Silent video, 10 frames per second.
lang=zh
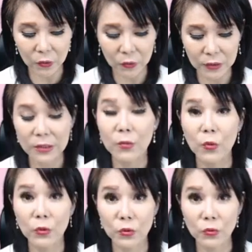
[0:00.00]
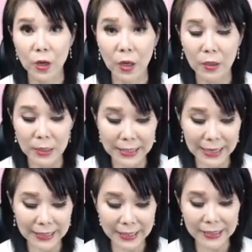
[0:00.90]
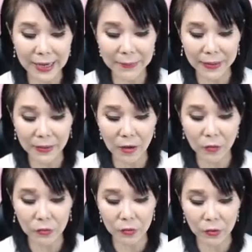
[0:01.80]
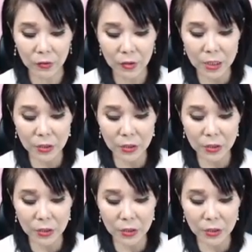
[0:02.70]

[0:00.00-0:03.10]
头，这是模组哈，它的单价还蛮高的哦。